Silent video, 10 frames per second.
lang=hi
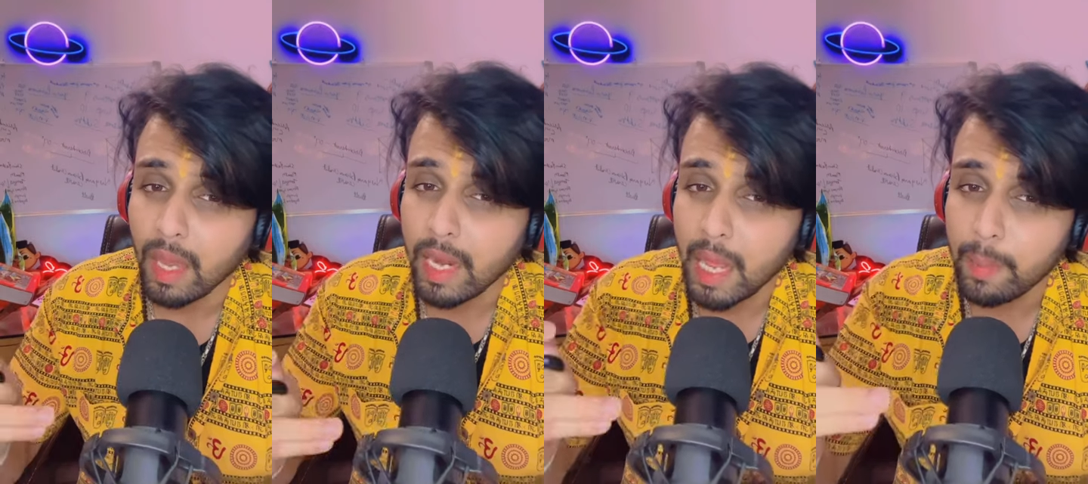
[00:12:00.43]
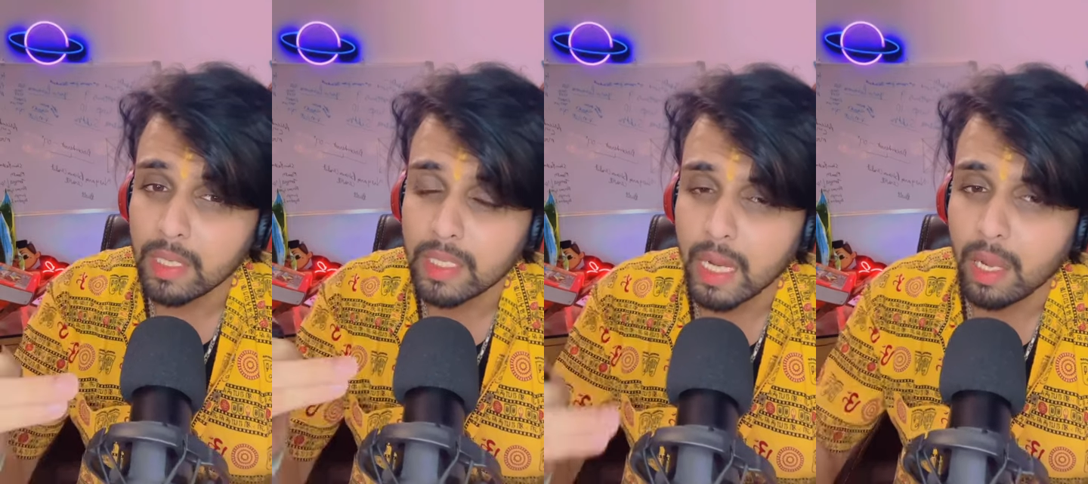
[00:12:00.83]

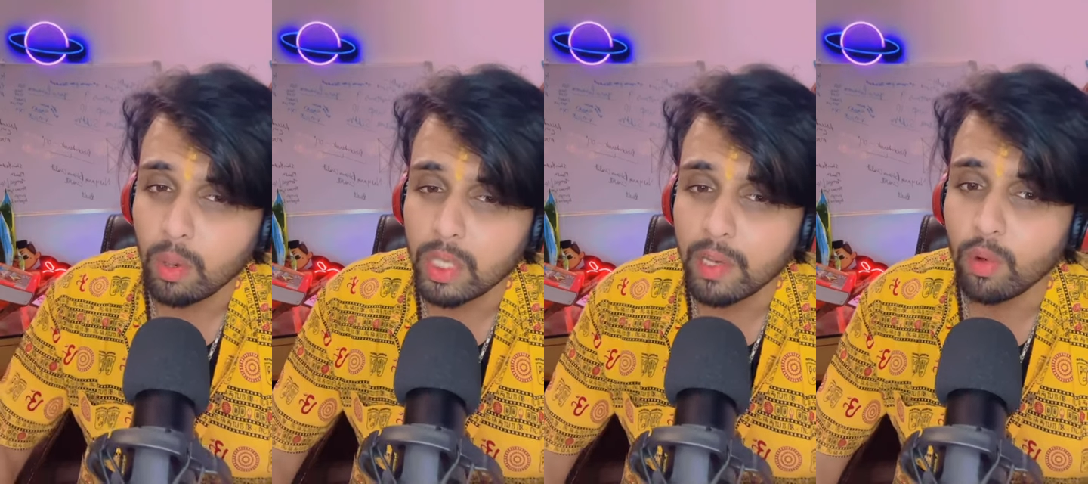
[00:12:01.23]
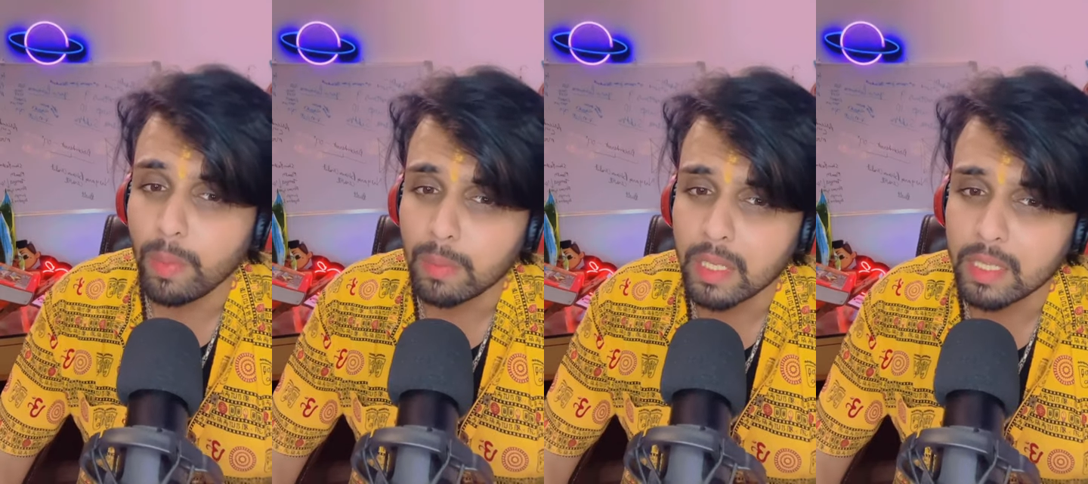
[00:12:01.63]
अलाइनमेंट्स क्या क्या होते हैं वो
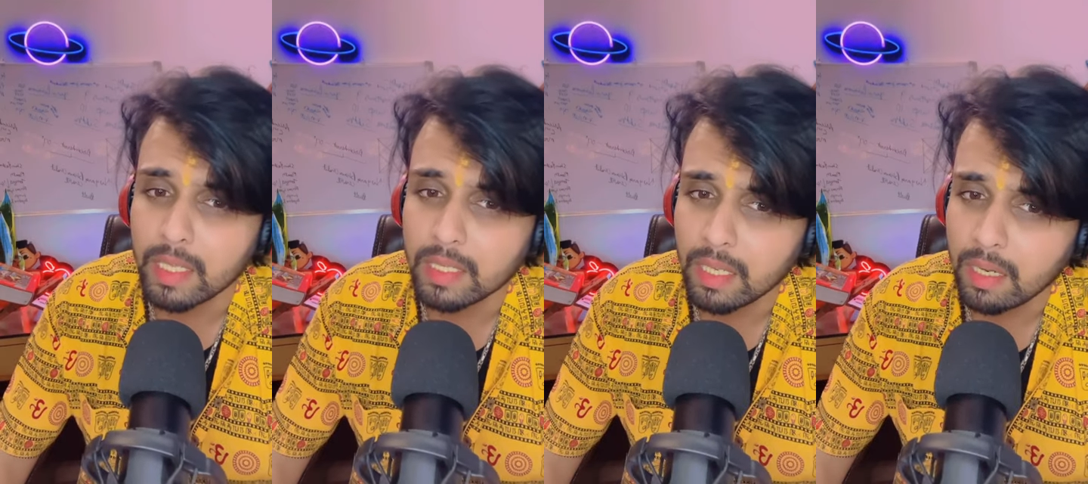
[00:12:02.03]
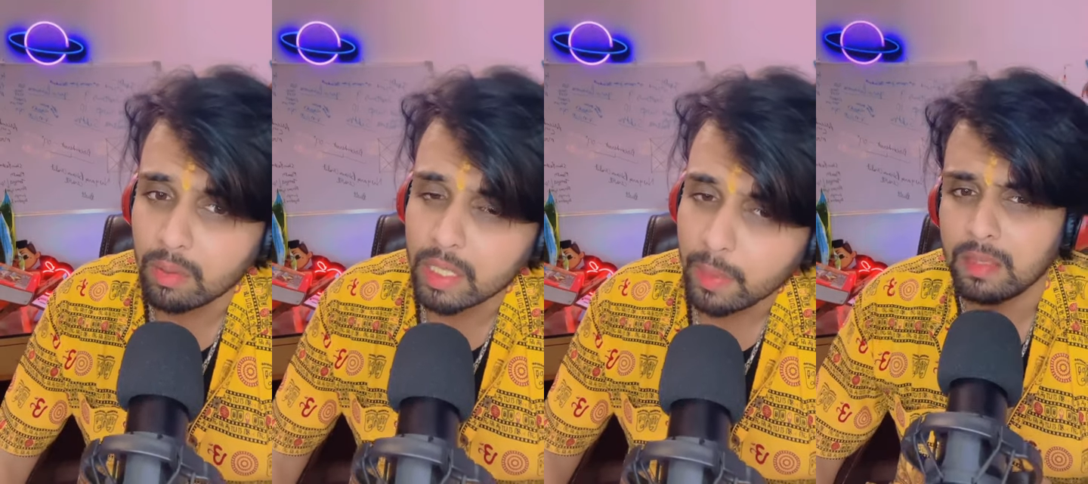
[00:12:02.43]
मैं आपसे डिस्कस कर रहा
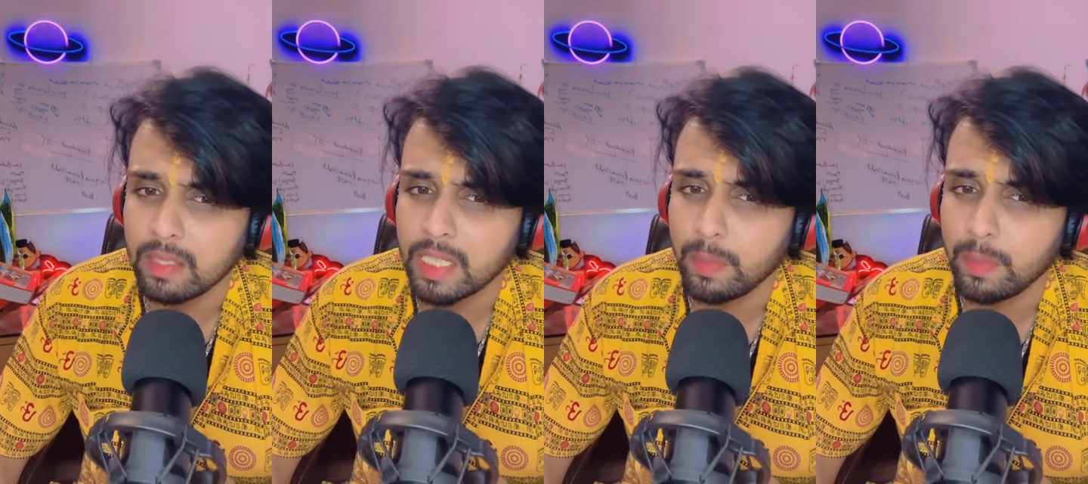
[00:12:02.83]
हूँ जैसे मैंने